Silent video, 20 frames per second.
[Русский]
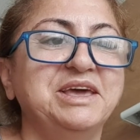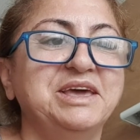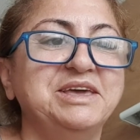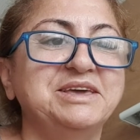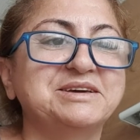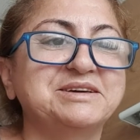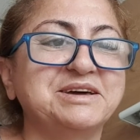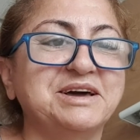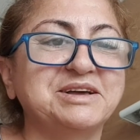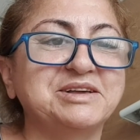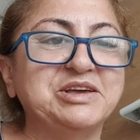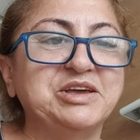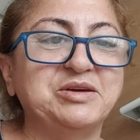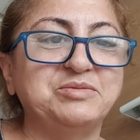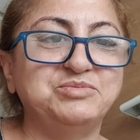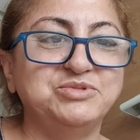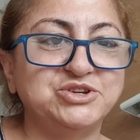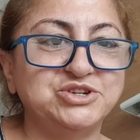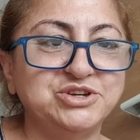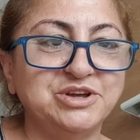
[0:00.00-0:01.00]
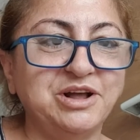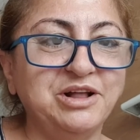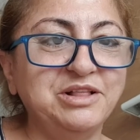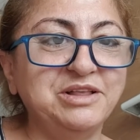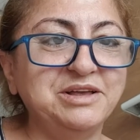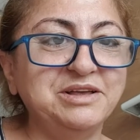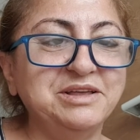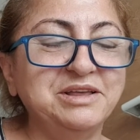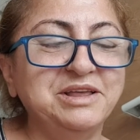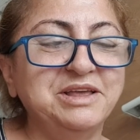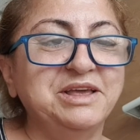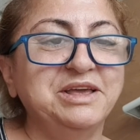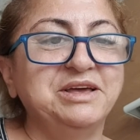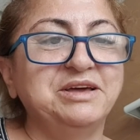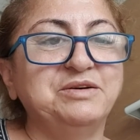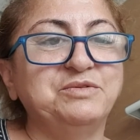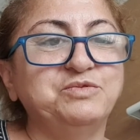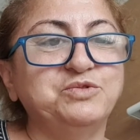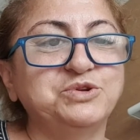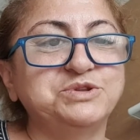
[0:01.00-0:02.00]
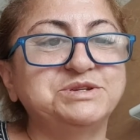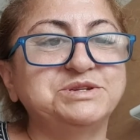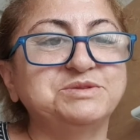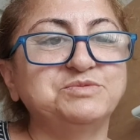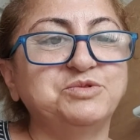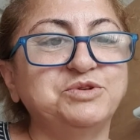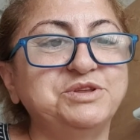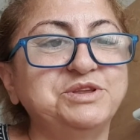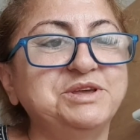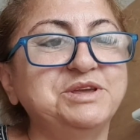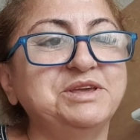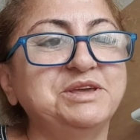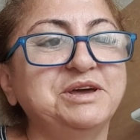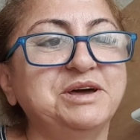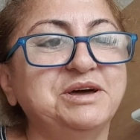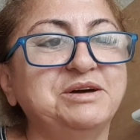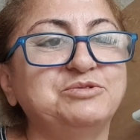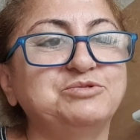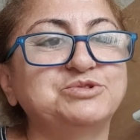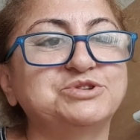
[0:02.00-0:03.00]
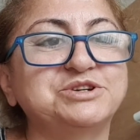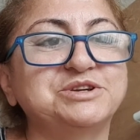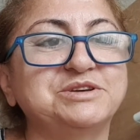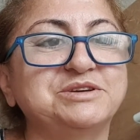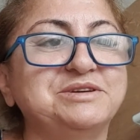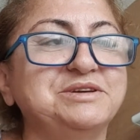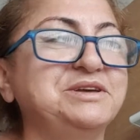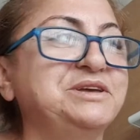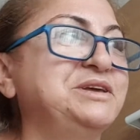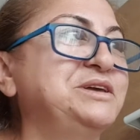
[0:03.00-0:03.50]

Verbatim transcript: И как и обещала, вот сегодня я уже,